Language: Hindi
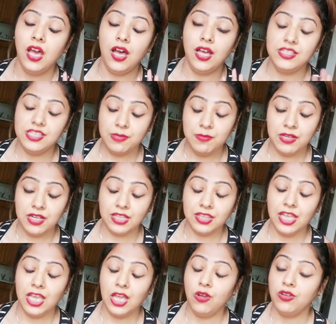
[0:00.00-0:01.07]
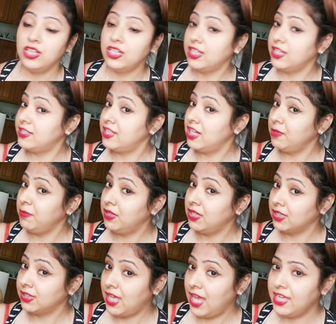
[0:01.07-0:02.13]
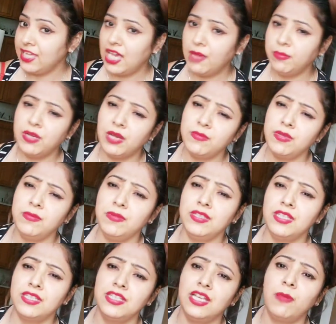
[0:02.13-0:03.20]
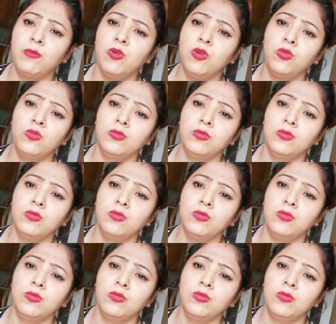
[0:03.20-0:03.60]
अच्छे भी लगते हैं और ये डिसेंट भी लगता है ये आप कभी भी जैसे आपको